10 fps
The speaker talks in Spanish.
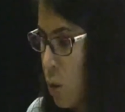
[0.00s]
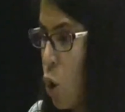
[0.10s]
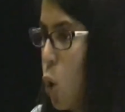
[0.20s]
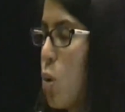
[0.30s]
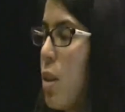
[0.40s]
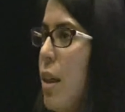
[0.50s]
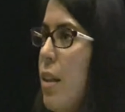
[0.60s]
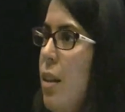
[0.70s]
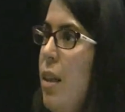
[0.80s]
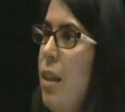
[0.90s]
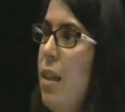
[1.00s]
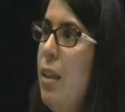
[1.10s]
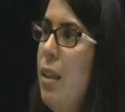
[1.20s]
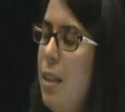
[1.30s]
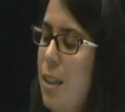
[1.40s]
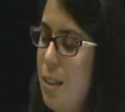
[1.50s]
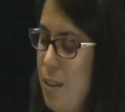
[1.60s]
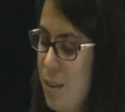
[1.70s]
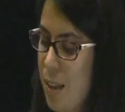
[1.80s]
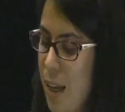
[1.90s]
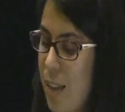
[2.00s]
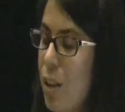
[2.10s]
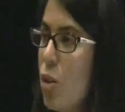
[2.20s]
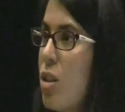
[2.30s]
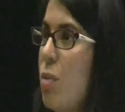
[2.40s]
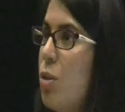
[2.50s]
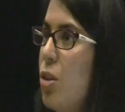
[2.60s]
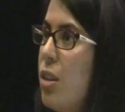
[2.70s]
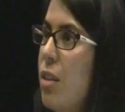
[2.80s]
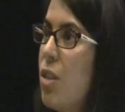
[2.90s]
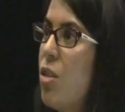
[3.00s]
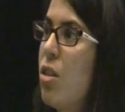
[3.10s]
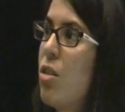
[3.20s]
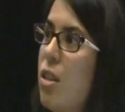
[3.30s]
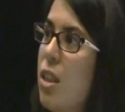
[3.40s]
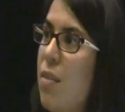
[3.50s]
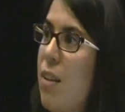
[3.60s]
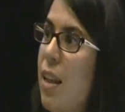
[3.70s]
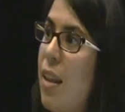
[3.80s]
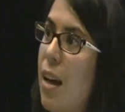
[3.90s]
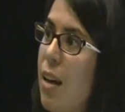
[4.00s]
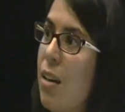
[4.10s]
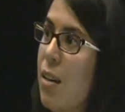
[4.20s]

no usar este concepto, esta visión de sostenibilidad